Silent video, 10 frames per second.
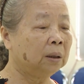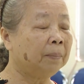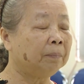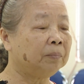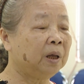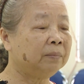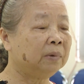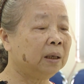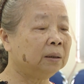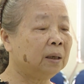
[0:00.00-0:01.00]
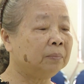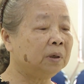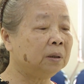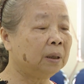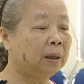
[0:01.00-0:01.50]
tập tham gia tập
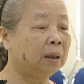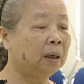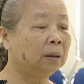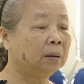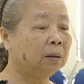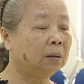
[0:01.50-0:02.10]
như thế này các